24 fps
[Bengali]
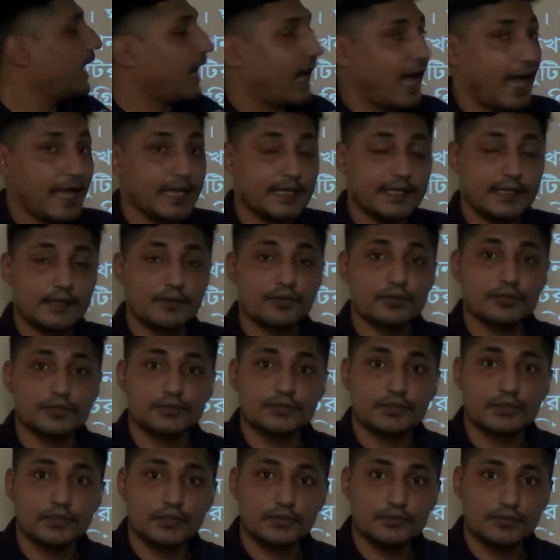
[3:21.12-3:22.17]
আইকিউ
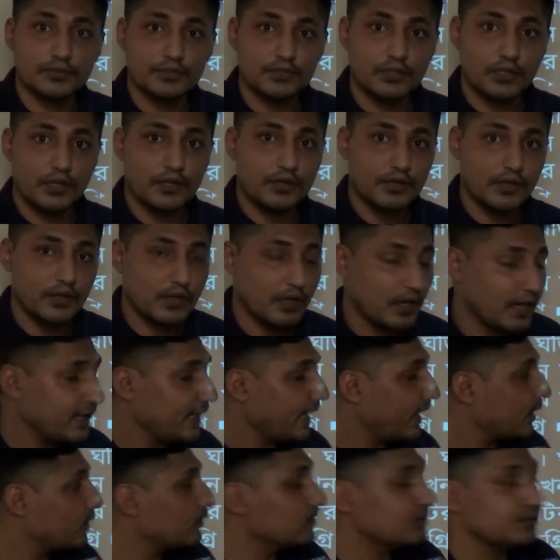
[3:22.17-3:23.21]
হচ্ছিল দুই ধরনের হয়
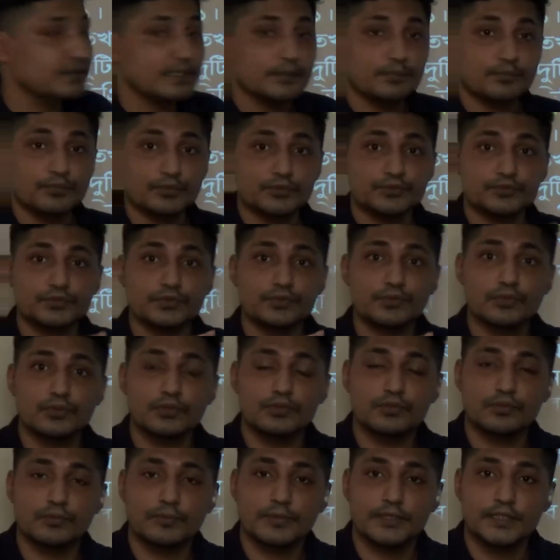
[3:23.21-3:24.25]
এখন যে প্রশ্নগুলো
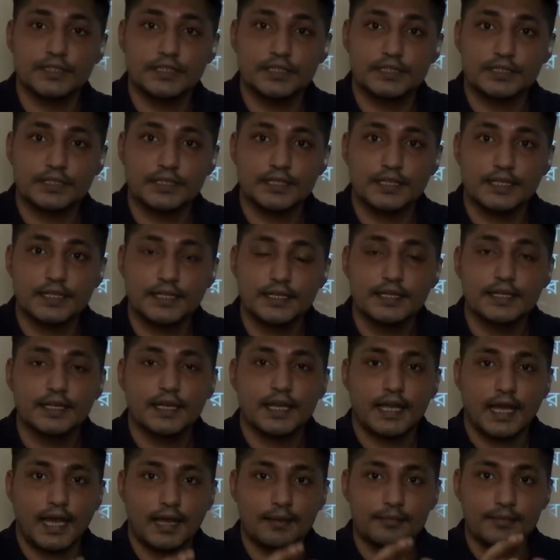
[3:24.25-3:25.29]
তোমাদেরকে
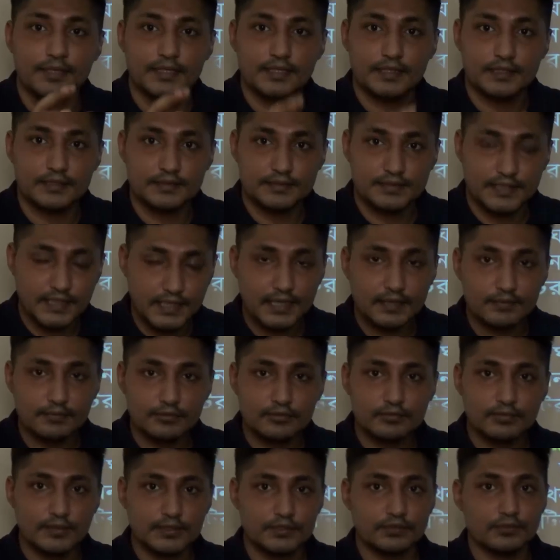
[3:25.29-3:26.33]
আমি শেখাবো
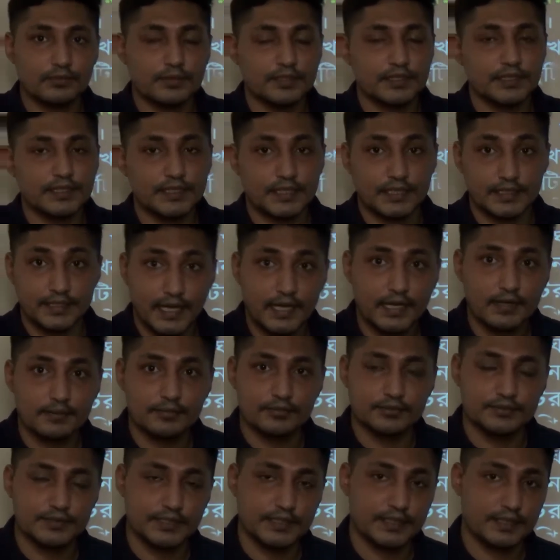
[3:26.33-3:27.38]
বা তোমাদেরকে দেখাবো
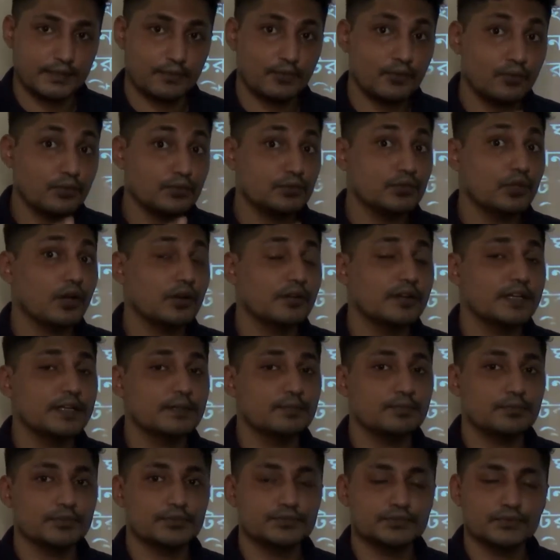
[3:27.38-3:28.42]
যে কোন ধরনের
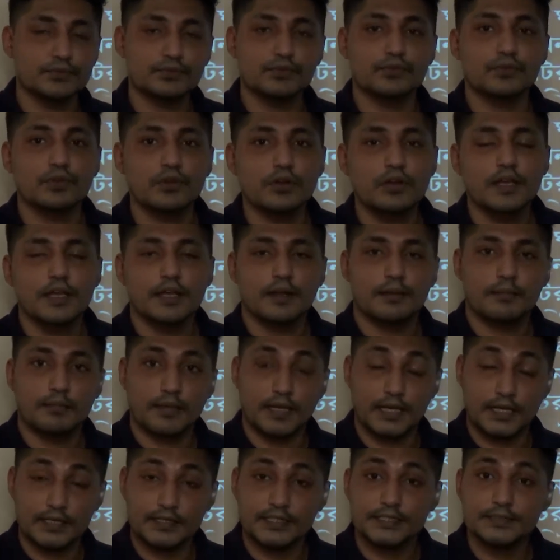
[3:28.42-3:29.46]
প্রশ্নগুলো
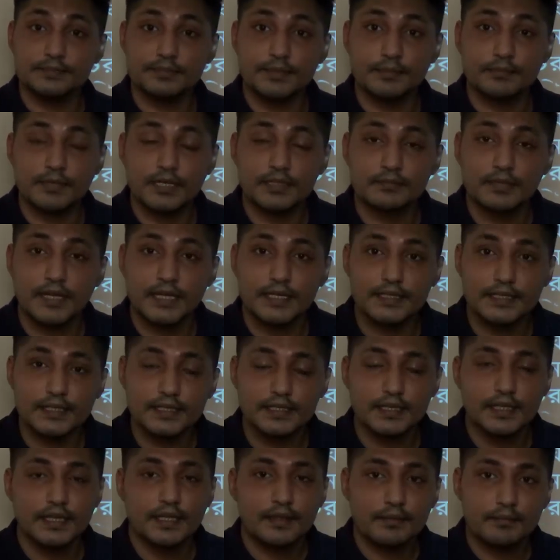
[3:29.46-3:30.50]
বাংলাদেশ বিমান বাহিনীর
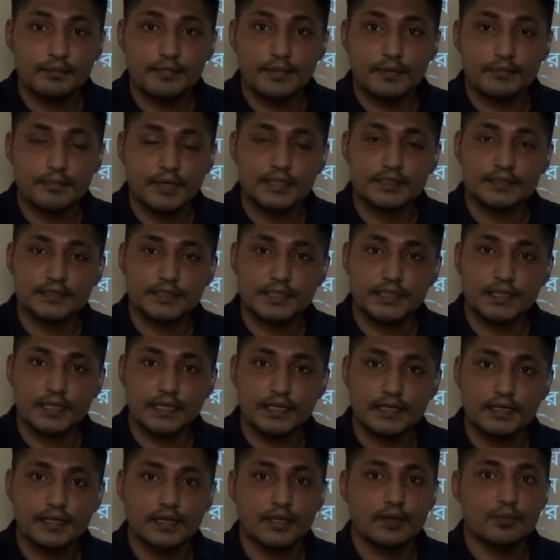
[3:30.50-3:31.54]
বিমান সেনা
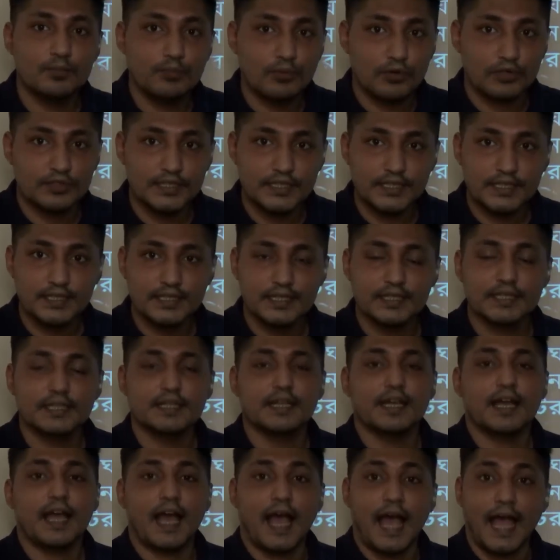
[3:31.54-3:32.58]
পদে
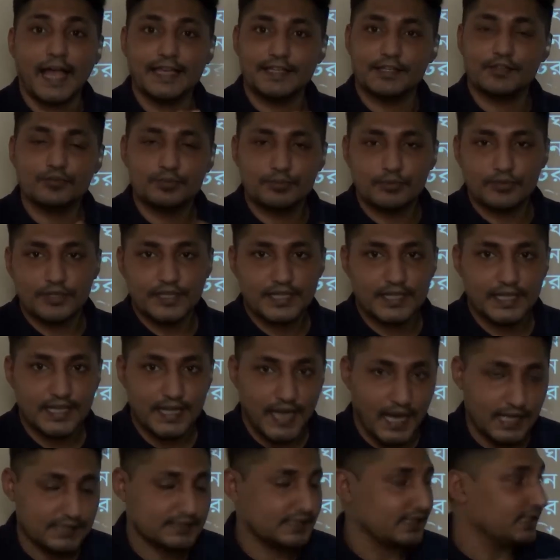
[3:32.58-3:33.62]
আইকিউ পরীক্ষায়
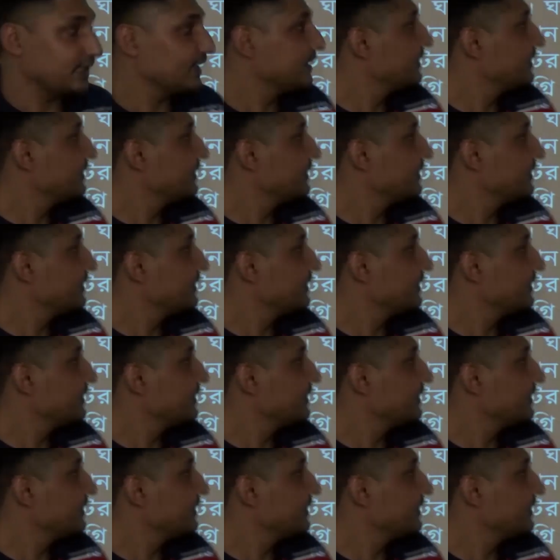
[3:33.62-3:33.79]
আসে